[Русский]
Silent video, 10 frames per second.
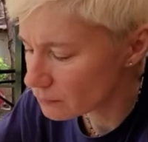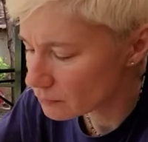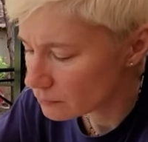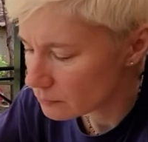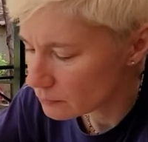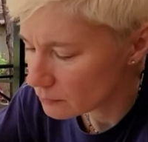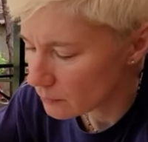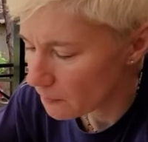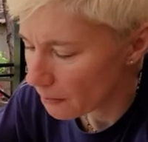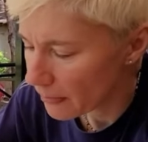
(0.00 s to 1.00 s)
А я думала
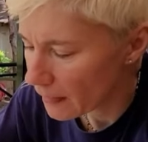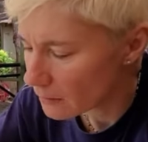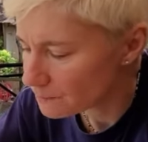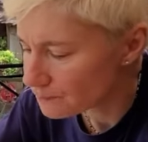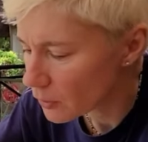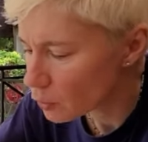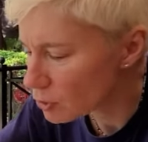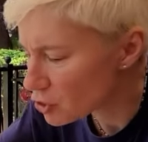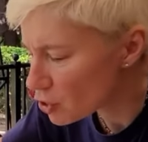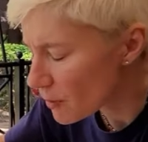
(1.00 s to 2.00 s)
опять
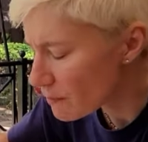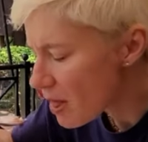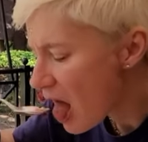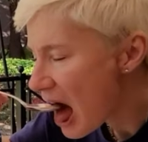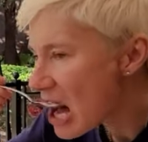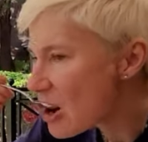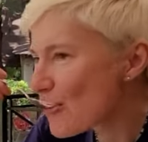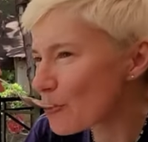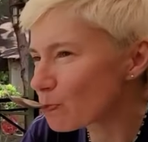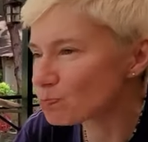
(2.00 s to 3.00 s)
Клубнички. этот
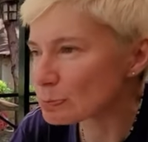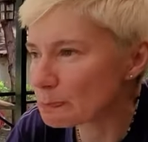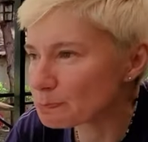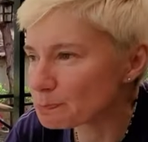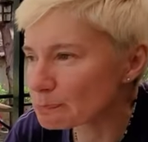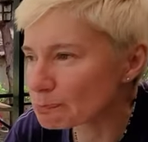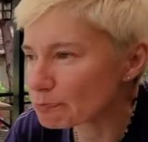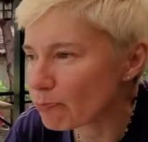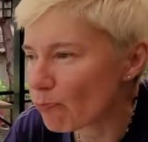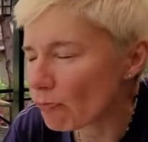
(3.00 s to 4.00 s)
бурячок
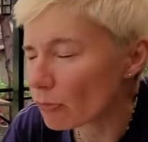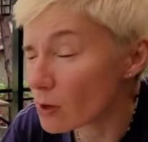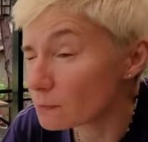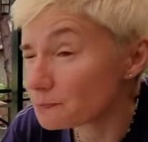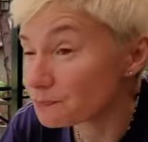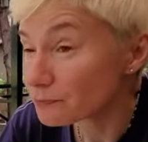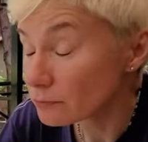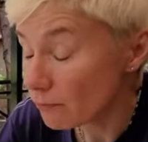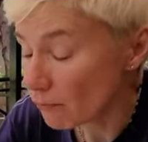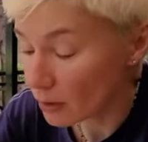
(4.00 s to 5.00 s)
разбавлен.
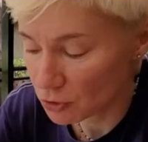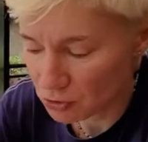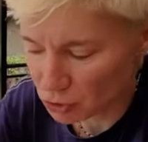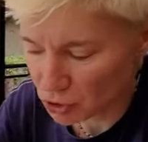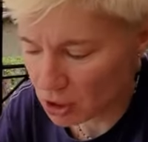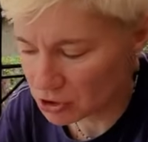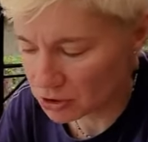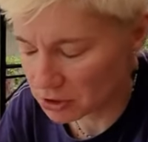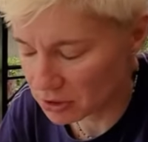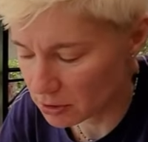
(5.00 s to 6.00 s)
Кислое, да?
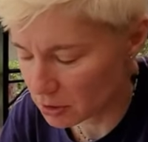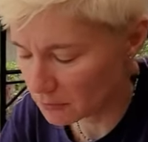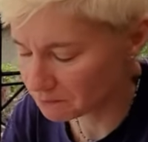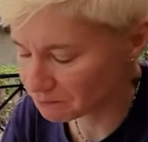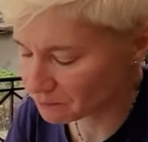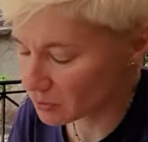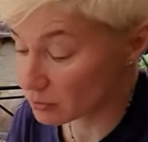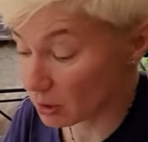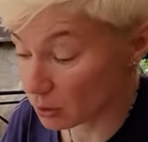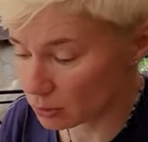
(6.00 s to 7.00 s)
не,
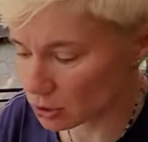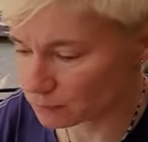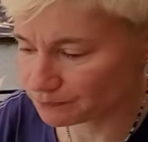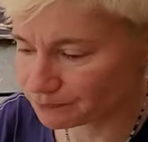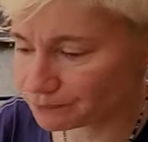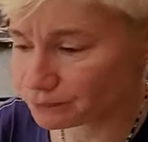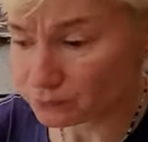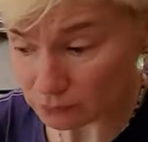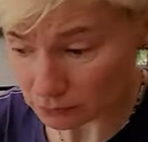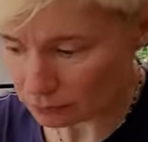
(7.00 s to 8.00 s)
знаю да. Что, натуральный
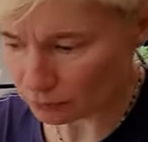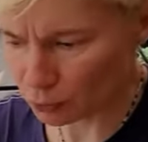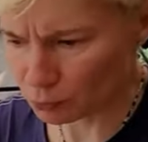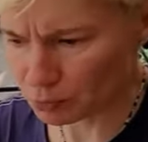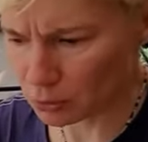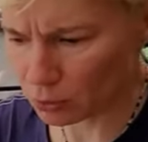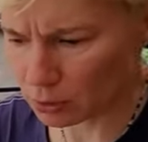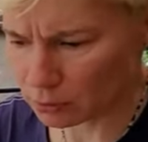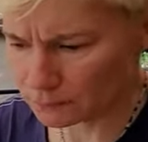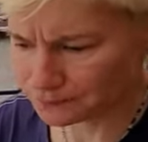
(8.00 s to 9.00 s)
тип? Я не клубнику
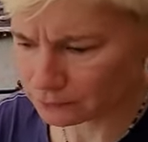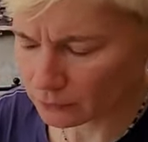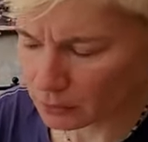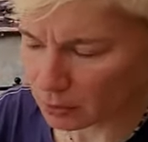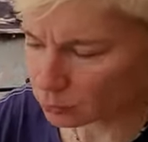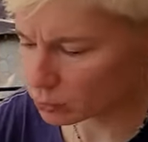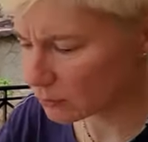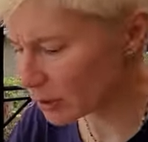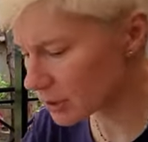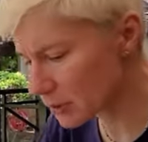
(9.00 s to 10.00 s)
взяли? Так, ну
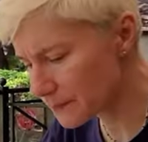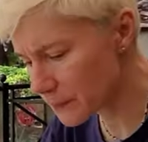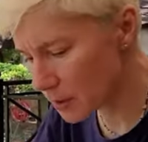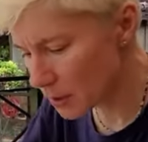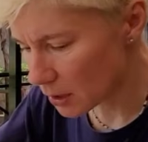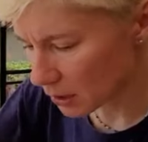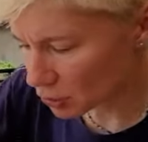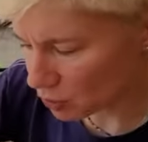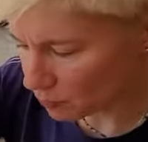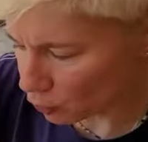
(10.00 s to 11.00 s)
давайте
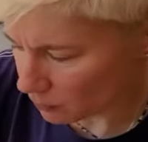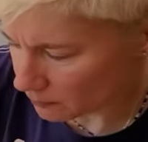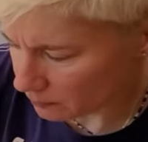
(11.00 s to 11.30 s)
отщипнем